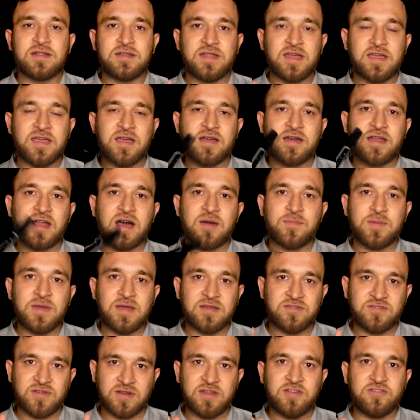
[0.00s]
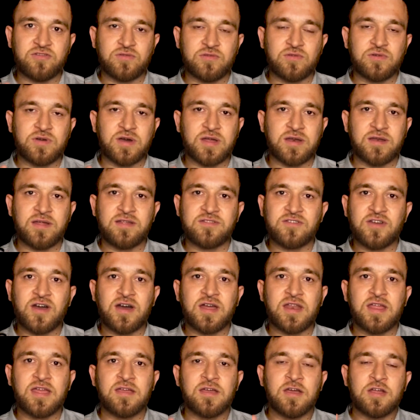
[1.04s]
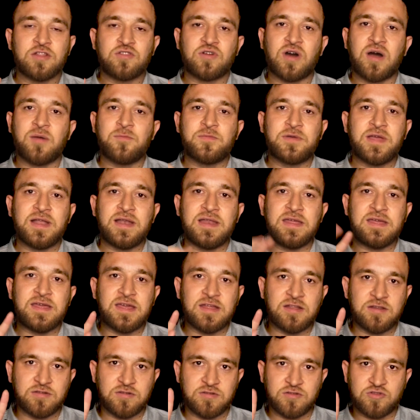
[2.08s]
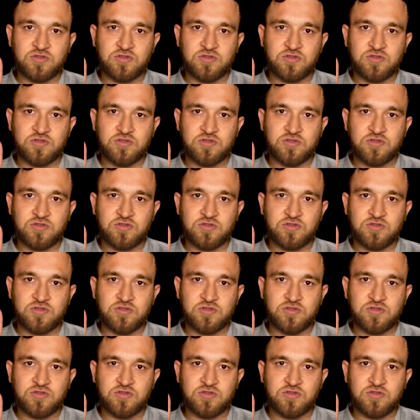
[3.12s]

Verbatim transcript: देखें अगर आप एक जर्नी शुरू करना चाह रहे हैं तो आपके लिए ये